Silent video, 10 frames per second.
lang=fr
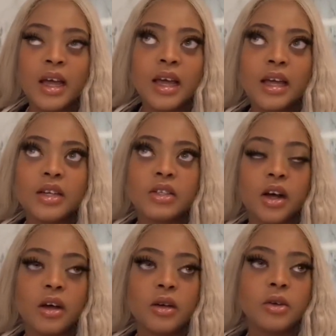Et
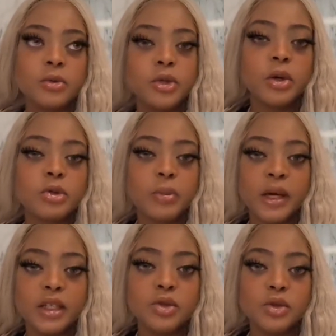genre, quand, je
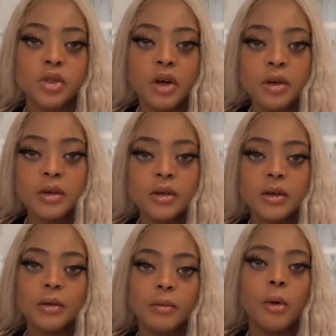perdais du temps,
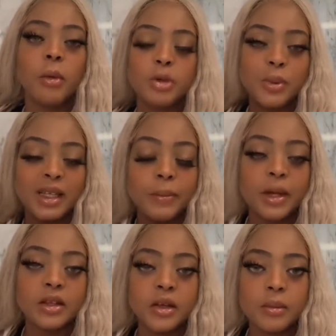bon, je perdais pas
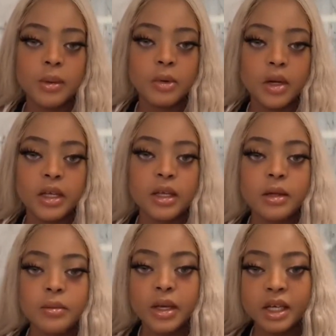de temps, mais bon, il,
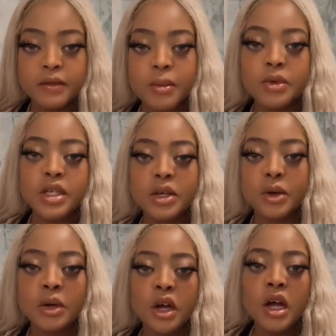il m'écrivait, me disait
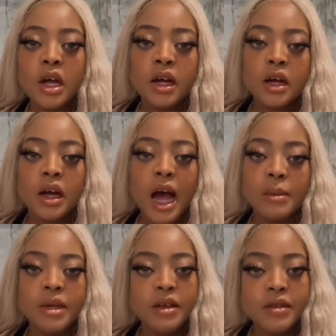que I'm
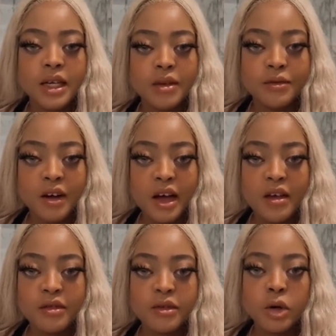leaving at 5,
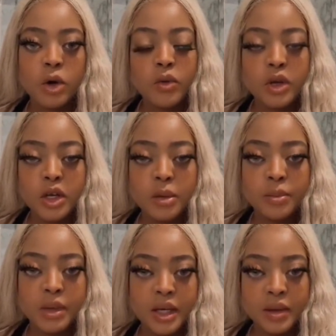hurry up,
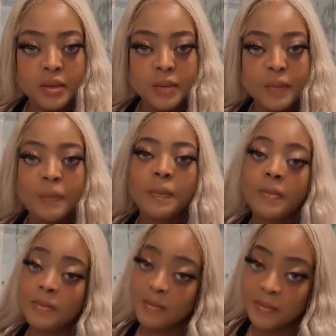
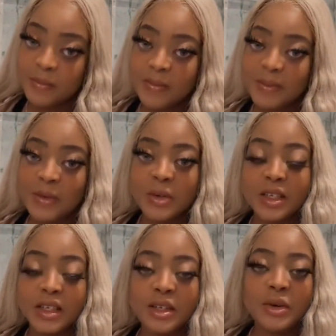Donc j'ai
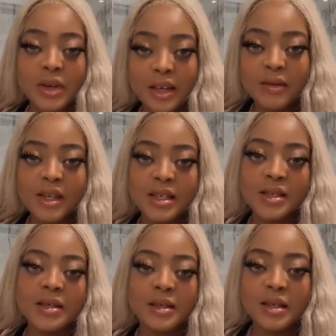dit, ok,
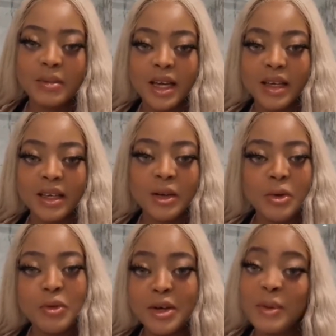vas-y. Il m'a écrit,
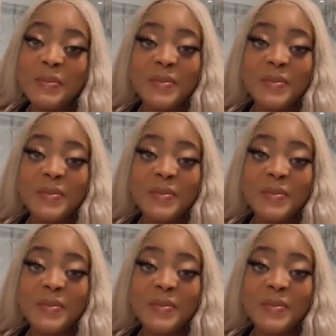hurry up,